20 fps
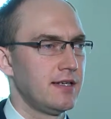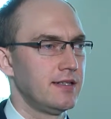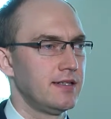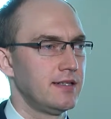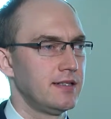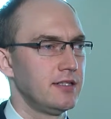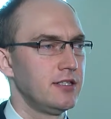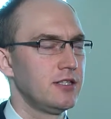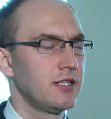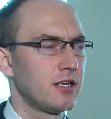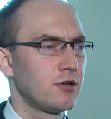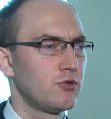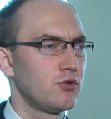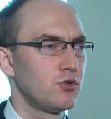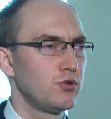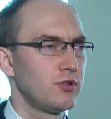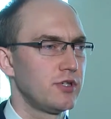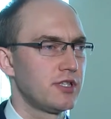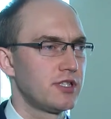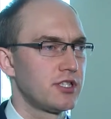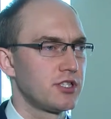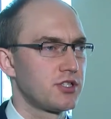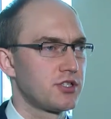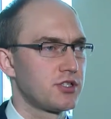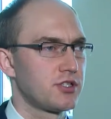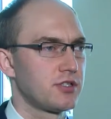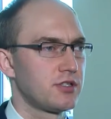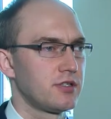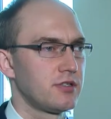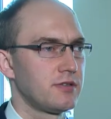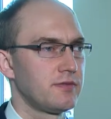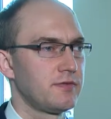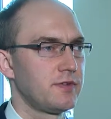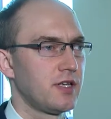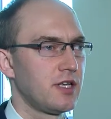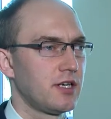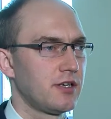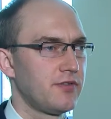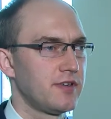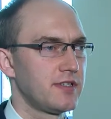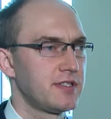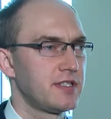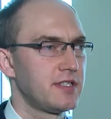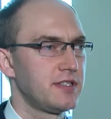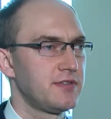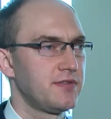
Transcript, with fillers: y, i reguluje też y, wiele kwestii